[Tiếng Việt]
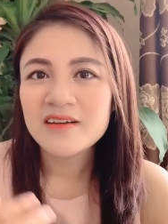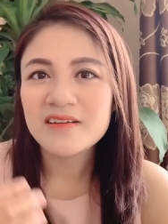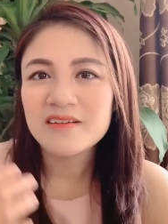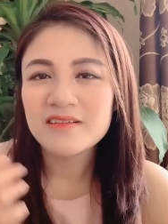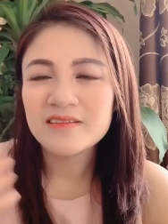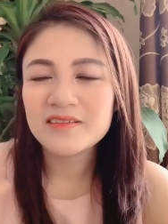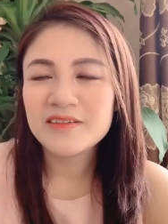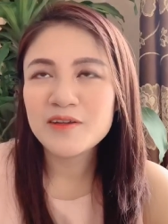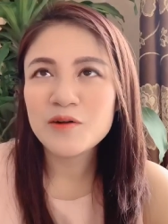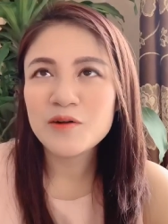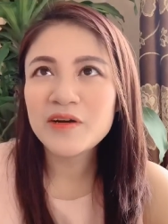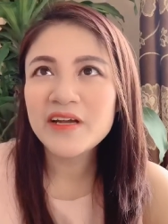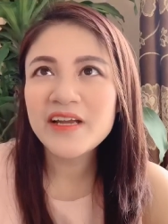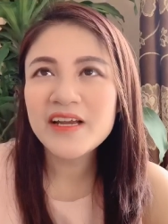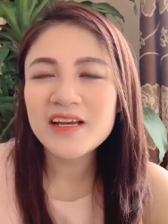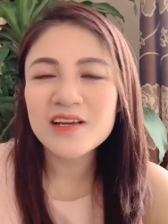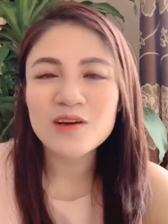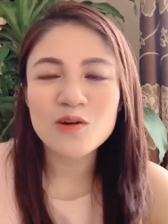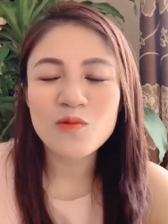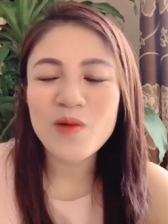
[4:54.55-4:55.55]
nhiều
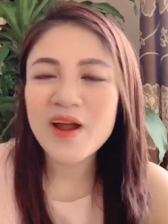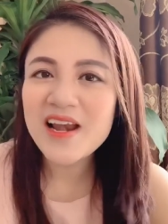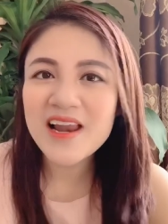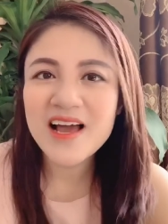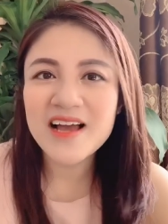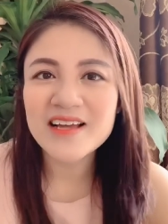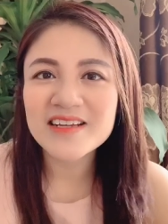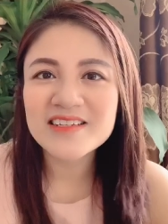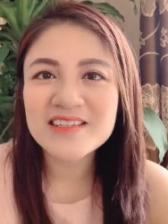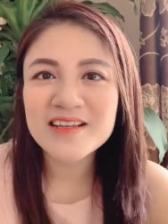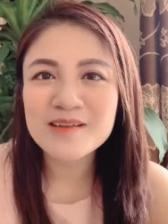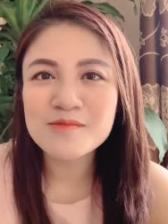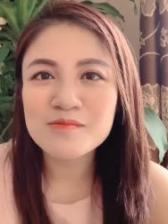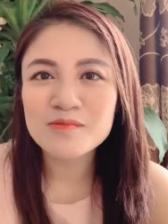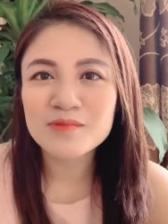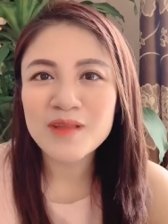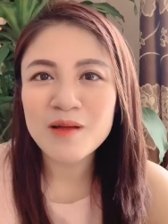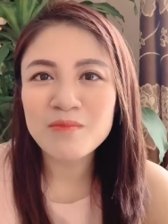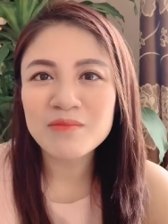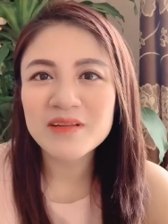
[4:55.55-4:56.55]
khi là quay lại cái
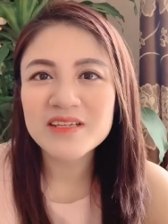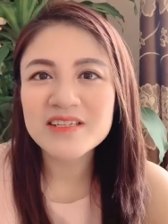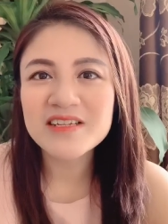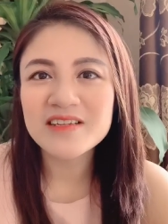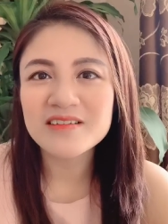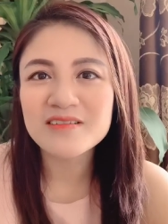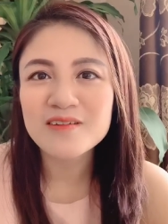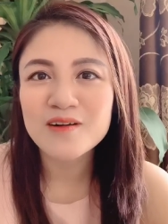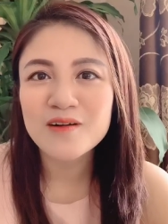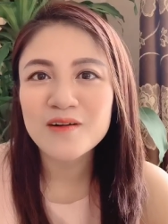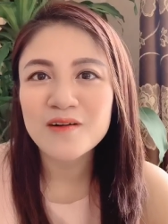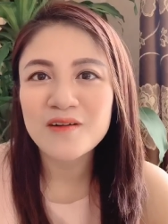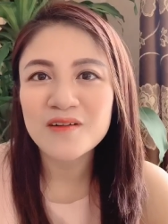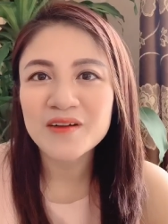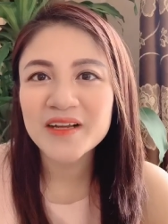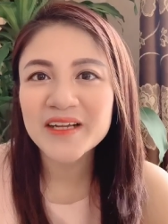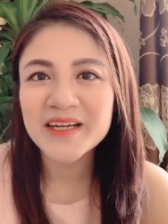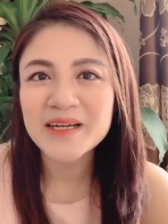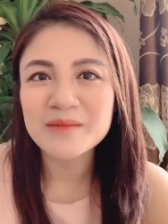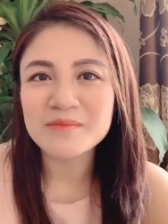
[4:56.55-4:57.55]
salon tóc đấy chỉ được có
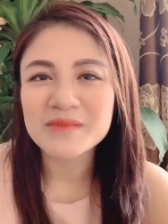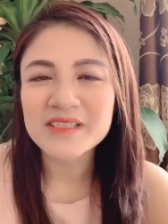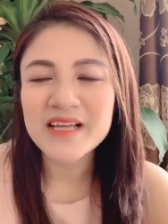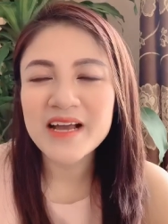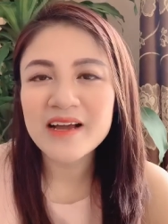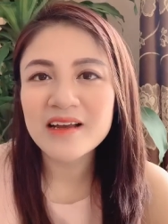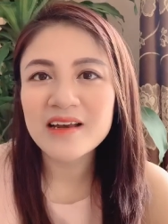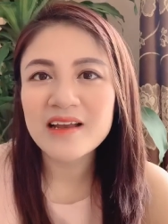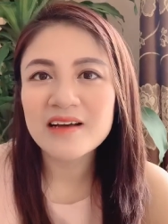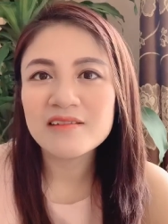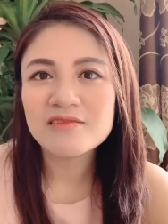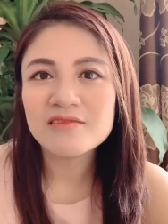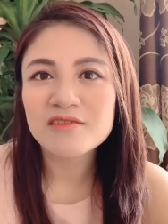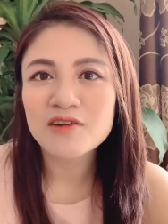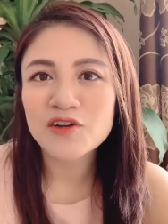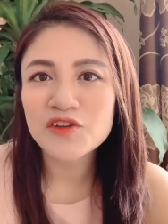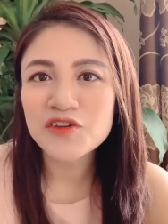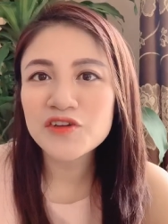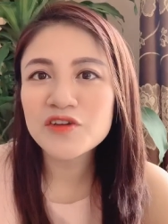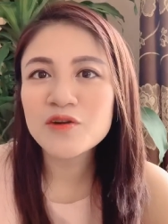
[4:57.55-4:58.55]
cái cảm giác là ồ,
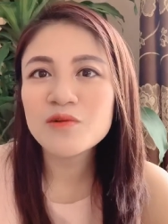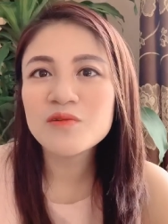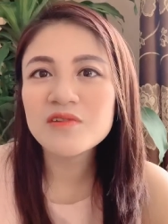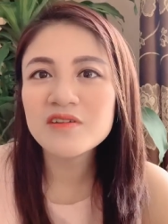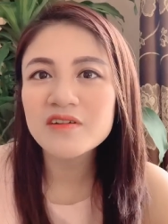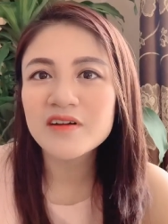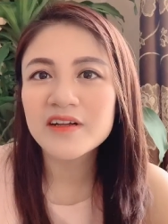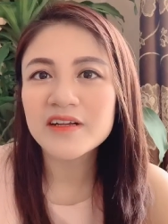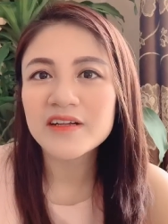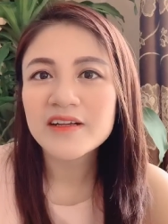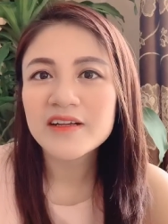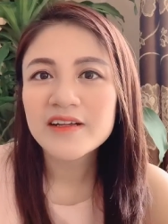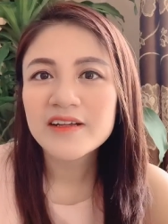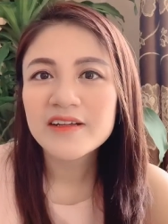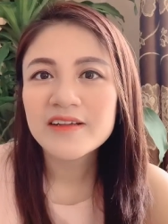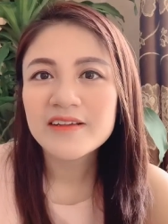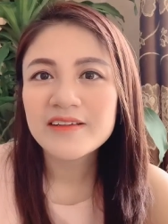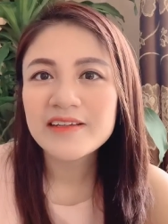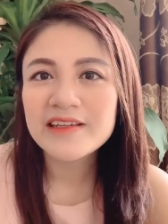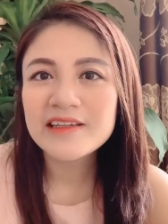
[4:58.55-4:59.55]
có nhiều người
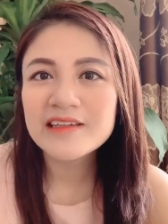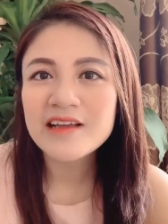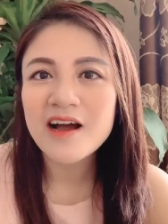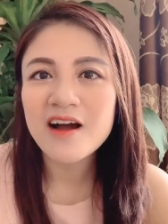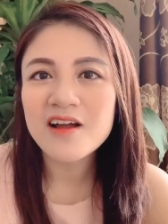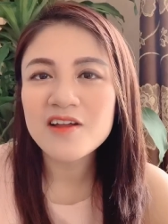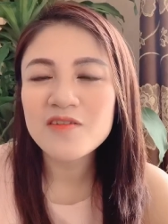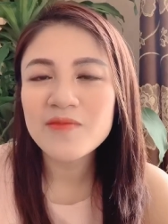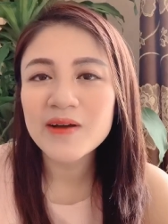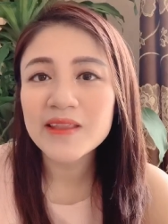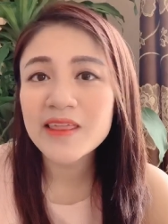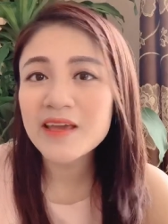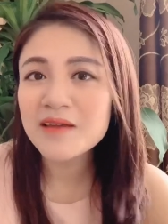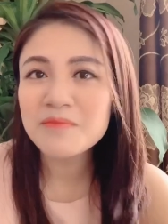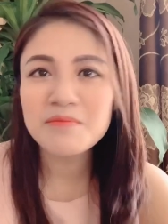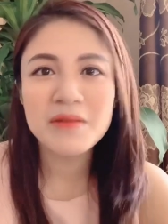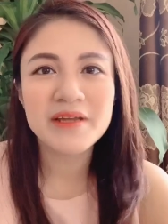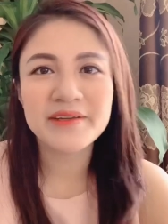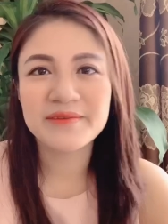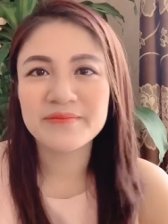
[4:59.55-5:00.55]
nhìn thấy và thích
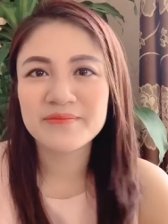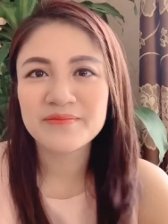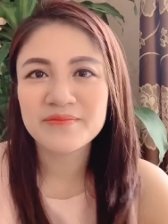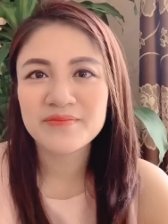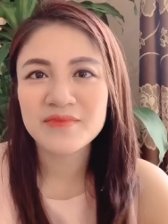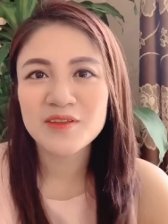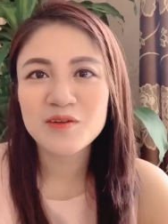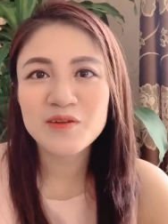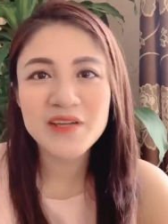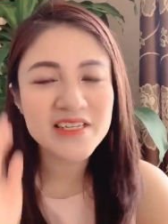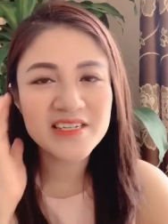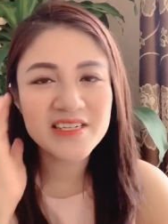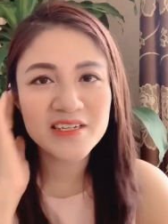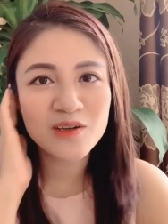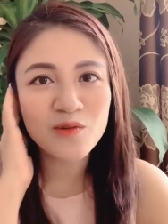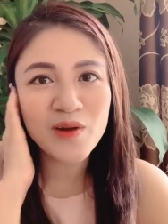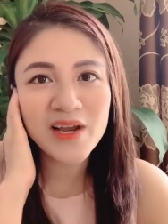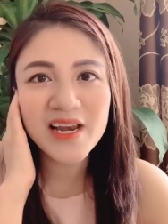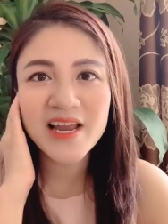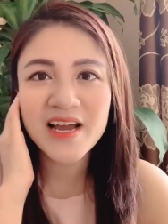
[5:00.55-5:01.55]
mình. khi chỉ
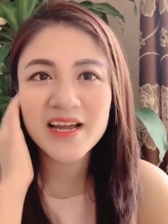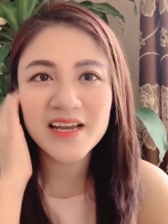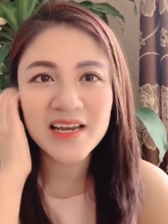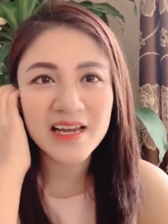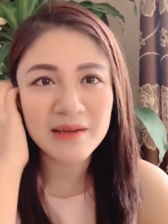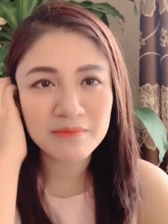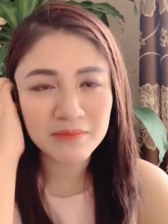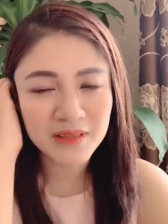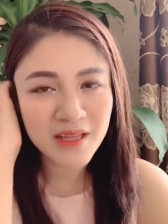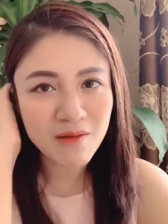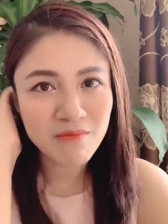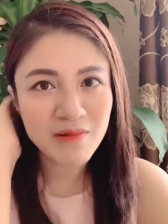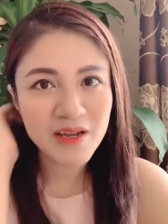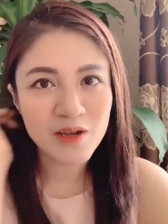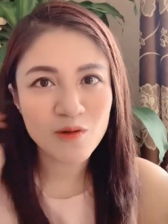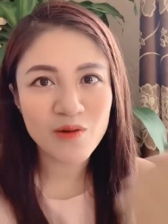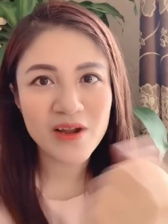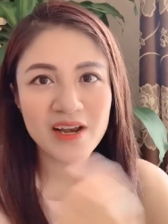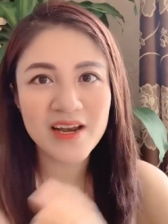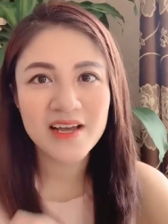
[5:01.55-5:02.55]
quay lại làm tóc
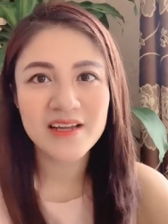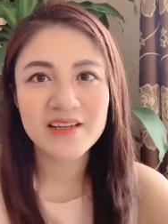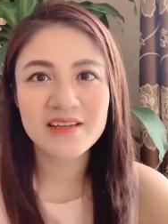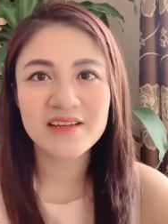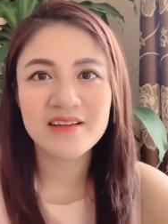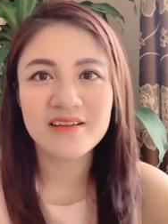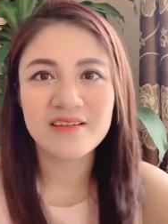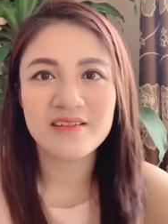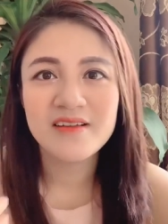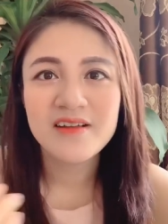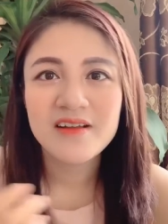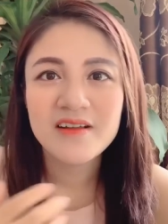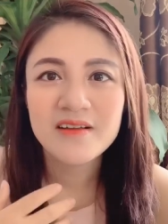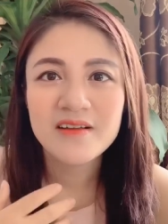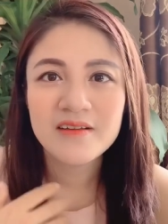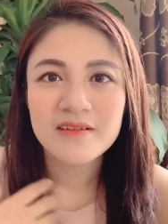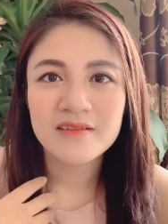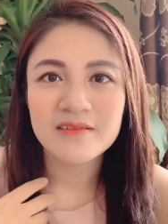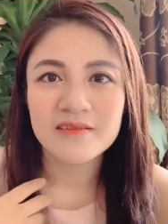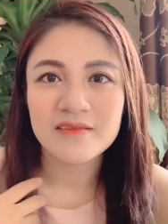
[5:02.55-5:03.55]
hay quay lại
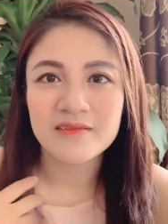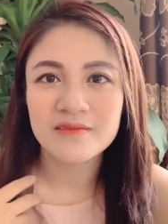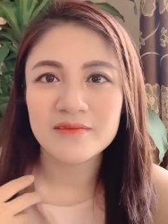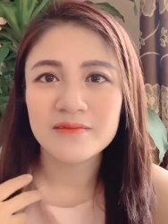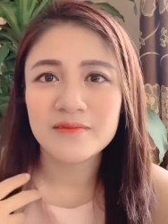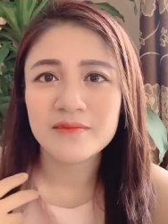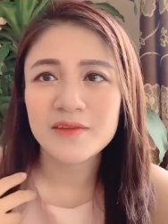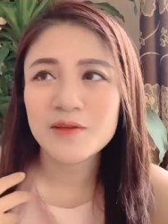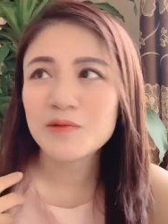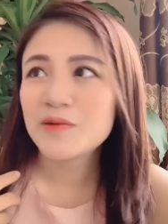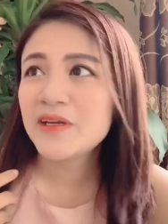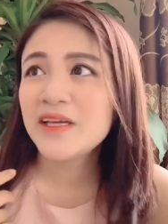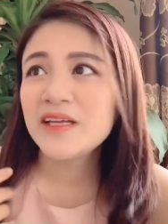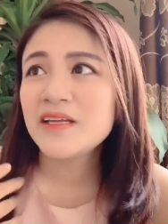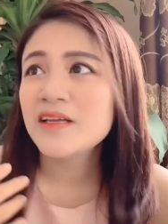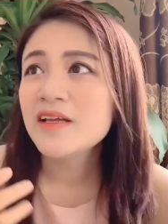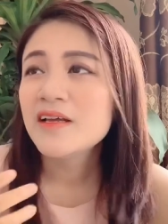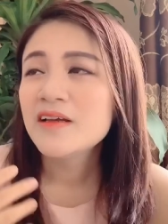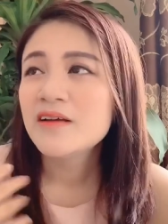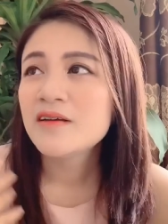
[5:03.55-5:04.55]
những
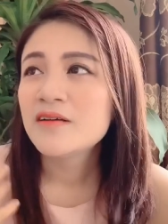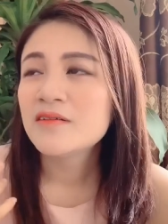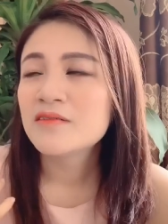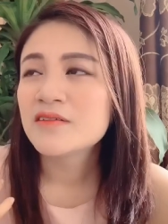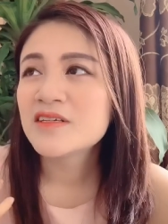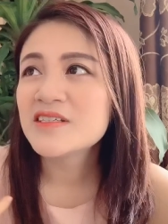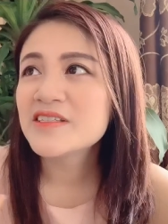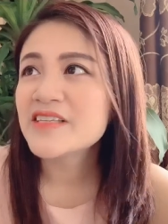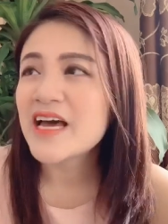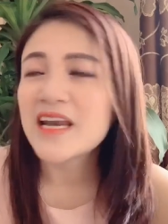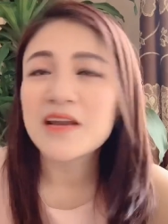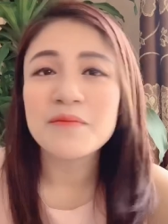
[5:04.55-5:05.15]
khi đơn giản là